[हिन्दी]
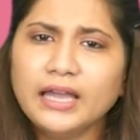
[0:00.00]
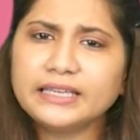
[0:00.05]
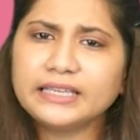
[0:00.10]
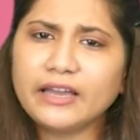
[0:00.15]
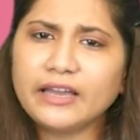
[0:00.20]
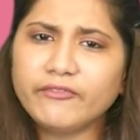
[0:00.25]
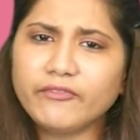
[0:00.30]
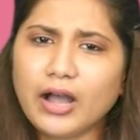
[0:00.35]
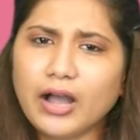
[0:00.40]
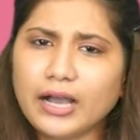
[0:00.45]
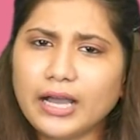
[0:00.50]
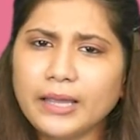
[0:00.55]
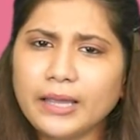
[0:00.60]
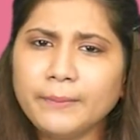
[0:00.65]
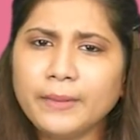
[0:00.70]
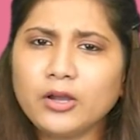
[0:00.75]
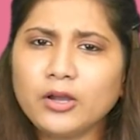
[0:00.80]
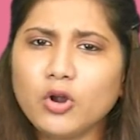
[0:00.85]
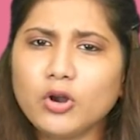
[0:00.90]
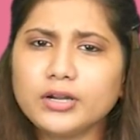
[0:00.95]
क्या वाकई
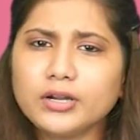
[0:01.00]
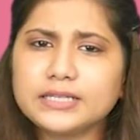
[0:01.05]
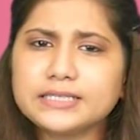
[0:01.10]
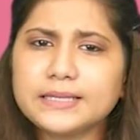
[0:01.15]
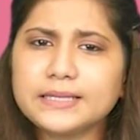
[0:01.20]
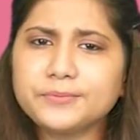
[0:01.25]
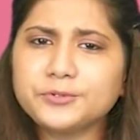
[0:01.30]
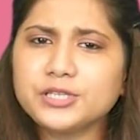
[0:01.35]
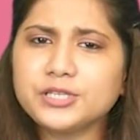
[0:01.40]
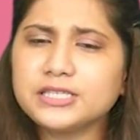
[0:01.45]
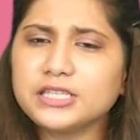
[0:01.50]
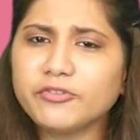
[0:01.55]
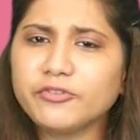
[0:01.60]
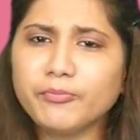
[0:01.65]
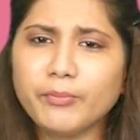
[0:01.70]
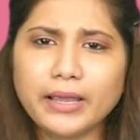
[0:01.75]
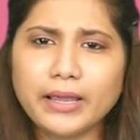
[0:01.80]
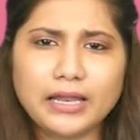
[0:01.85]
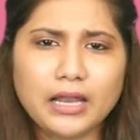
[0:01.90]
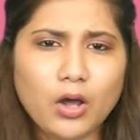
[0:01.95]
में कॉन्ट्रासेप्शन
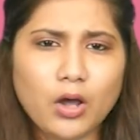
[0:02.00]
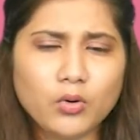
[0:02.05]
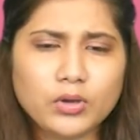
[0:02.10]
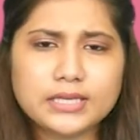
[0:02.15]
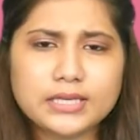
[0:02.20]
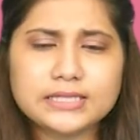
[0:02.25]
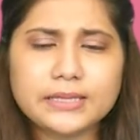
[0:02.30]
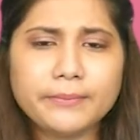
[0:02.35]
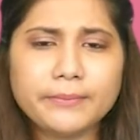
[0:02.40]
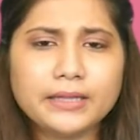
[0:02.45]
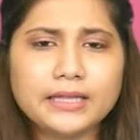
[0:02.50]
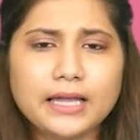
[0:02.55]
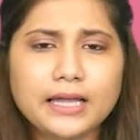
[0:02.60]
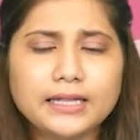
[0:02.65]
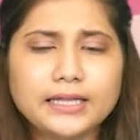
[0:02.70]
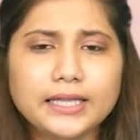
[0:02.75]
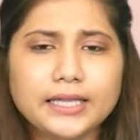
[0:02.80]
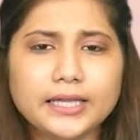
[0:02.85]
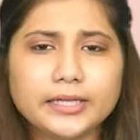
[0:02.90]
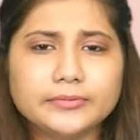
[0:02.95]
सिर्फ महिलाओं की
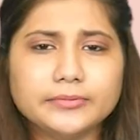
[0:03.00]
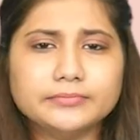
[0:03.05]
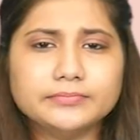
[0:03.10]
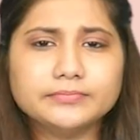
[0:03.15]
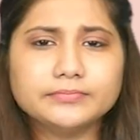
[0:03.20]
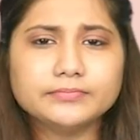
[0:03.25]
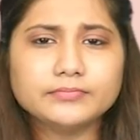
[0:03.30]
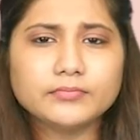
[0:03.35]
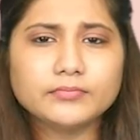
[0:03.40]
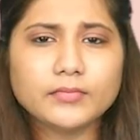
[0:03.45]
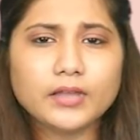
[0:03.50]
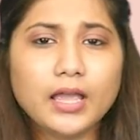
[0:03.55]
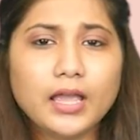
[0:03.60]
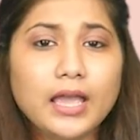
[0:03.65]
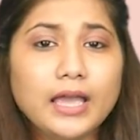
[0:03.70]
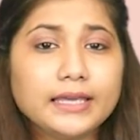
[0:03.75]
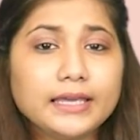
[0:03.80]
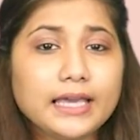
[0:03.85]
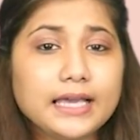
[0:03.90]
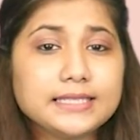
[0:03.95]
जिम्मेदारी है
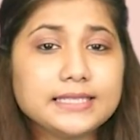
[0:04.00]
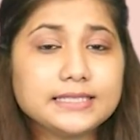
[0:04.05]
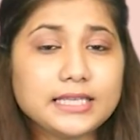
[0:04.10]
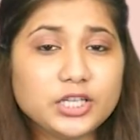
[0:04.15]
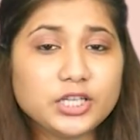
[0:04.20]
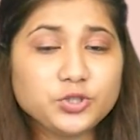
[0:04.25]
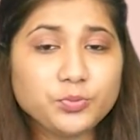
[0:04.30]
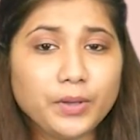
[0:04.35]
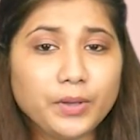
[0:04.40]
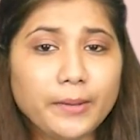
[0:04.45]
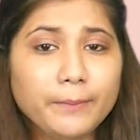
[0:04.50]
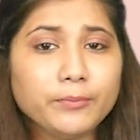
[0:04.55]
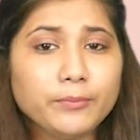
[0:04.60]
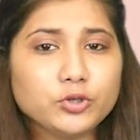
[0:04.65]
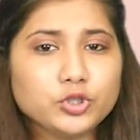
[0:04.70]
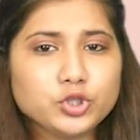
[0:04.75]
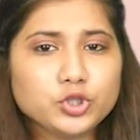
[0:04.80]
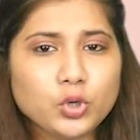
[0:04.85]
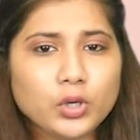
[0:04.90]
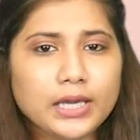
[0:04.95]
क्या सच में
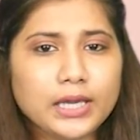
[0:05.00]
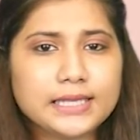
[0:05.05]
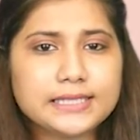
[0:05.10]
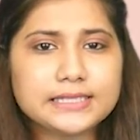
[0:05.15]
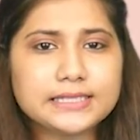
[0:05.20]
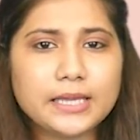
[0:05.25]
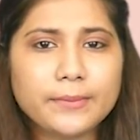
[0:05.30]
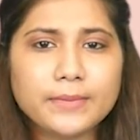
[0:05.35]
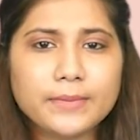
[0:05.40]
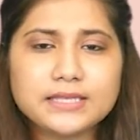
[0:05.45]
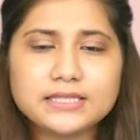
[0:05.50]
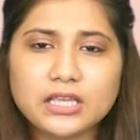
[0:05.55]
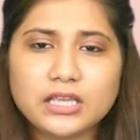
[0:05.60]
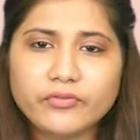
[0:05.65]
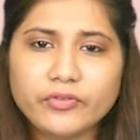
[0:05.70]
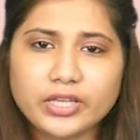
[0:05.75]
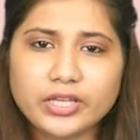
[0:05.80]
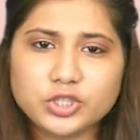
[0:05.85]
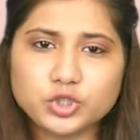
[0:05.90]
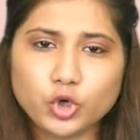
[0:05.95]
पुरुषों के हिस्से में
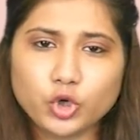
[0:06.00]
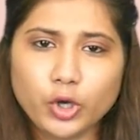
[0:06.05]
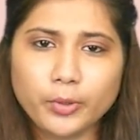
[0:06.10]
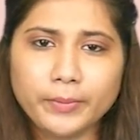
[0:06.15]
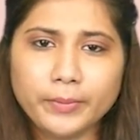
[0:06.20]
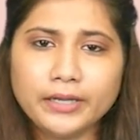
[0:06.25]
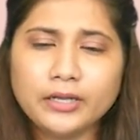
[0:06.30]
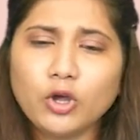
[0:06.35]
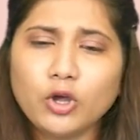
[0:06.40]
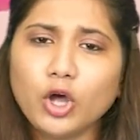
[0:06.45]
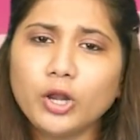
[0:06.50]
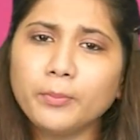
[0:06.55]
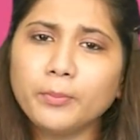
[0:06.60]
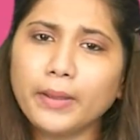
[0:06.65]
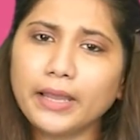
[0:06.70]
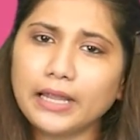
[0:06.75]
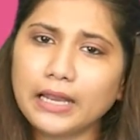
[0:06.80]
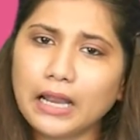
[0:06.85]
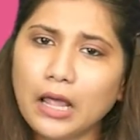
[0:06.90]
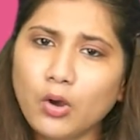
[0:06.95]
सिर्फ एंजॉयमेंट और
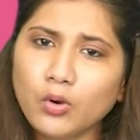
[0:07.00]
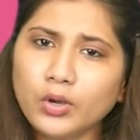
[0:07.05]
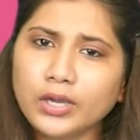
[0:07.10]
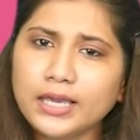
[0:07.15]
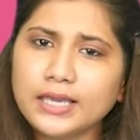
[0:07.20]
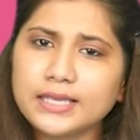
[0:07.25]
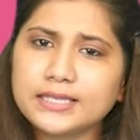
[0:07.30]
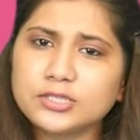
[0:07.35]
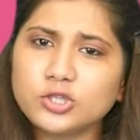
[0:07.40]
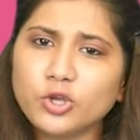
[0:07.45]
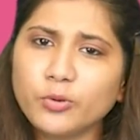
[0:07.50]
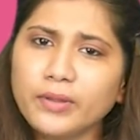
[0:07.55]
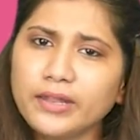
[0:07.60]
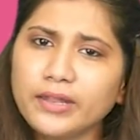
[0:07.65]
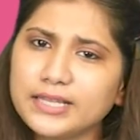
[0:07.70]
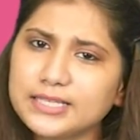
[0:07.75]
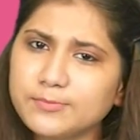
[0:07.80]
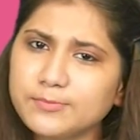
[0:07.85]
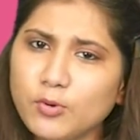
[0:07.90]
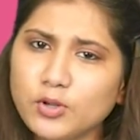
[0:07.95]
महिलाओं के हिस्सों
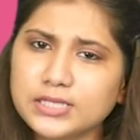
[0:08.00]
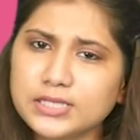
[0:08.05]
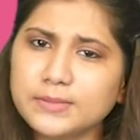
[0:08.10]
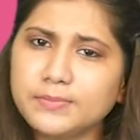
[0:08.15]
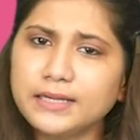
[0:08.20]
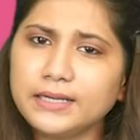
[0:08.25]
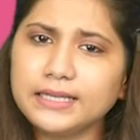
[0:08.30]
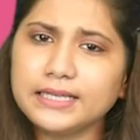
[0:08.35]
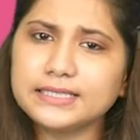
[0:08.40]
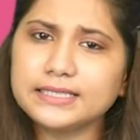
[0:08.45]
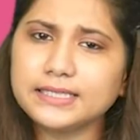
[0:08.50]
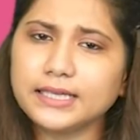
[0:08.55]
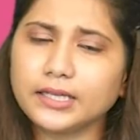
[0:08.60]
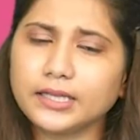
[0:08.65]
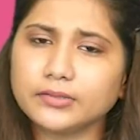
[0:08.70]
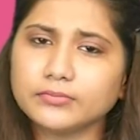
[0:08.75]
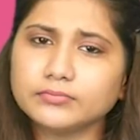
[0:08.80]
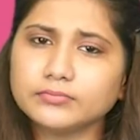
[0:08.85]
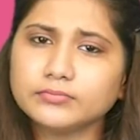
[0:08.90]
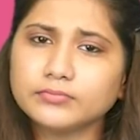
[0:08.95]
में रिस्पॉन्सिबिलिटीज
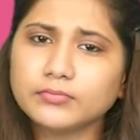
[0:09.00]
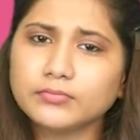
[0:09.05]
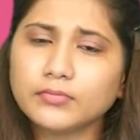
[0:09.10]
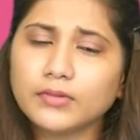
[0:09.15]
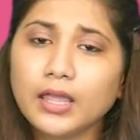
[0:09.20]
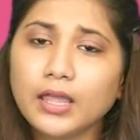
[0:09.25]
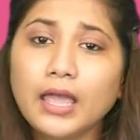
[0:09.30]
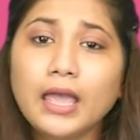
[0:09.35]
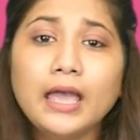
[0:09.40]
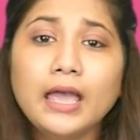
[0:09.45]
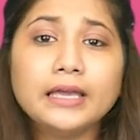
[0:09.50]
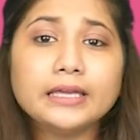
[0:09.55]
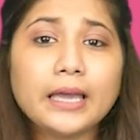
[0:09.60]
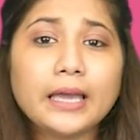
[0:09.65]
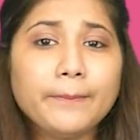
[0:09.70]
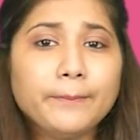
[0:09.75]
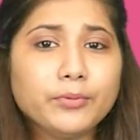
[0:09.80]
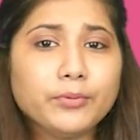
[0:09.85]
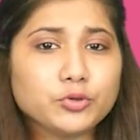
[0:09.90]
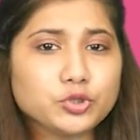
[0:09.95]
हैं
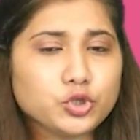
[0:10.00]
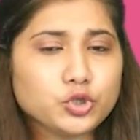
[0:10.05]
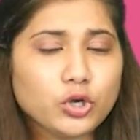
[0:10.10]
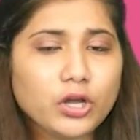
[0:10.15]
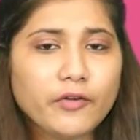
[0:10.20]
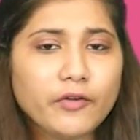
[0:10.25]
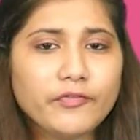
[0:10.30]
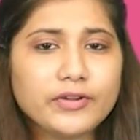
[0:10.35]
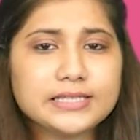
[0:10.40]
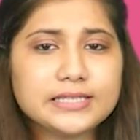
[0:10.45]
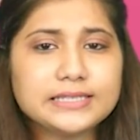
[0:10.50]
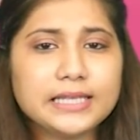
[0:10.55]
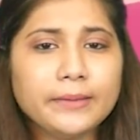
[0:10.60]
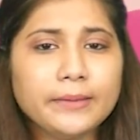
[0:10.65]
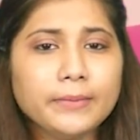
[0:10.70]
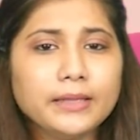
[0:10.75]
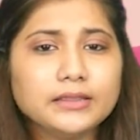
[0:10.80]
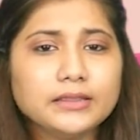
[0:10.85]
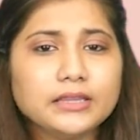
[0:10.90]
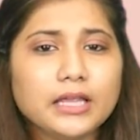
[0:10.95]
क्या पुरुषों का फर्ज
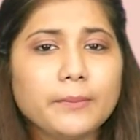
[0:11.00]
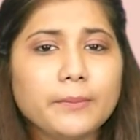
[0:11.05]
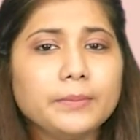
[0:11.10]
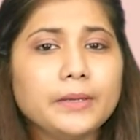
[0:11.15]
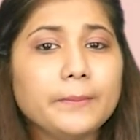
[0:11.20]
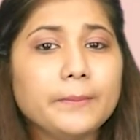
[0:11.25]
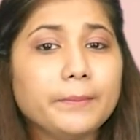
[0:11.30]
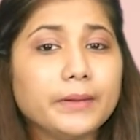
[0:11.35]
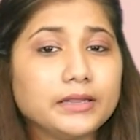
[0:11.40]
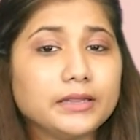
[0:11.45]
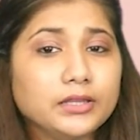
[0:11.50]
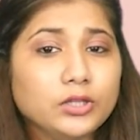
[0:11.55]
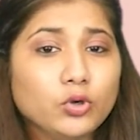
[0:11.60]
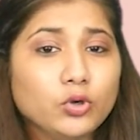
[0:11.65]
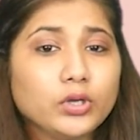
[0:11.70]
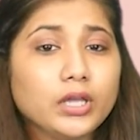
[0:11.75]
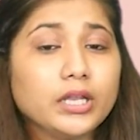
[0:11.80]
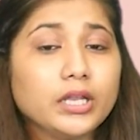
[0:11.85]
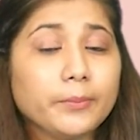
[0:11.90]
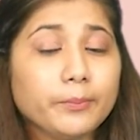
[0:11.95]
नहीं बनता अपनी
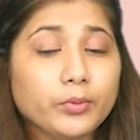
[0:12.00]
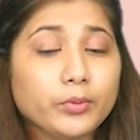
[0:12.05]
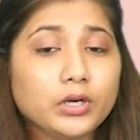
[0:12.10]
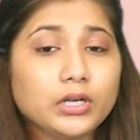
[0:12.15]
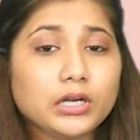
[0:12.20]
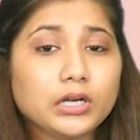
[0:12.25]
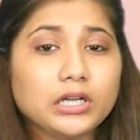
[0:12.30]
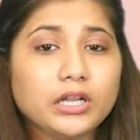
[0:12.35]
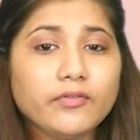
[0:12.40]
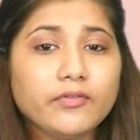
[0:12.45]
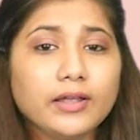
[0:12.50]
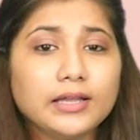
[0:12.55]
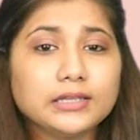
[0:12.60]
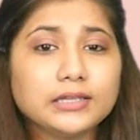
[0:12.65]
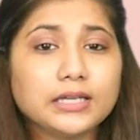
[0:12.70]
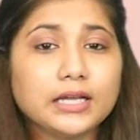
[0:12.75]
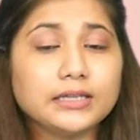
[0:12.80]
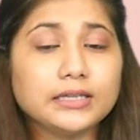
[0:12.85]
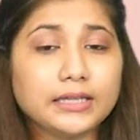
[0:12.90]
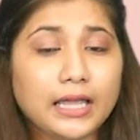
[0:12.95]
पत्नियों के रिप्रोडक्टिव
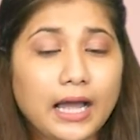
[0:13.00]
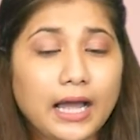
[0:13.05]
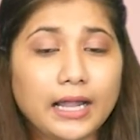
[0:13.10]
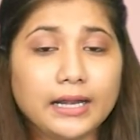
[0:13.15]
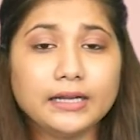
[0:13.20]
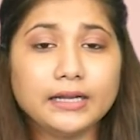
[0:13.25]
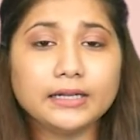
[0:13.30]
हेल्थ का ध्यान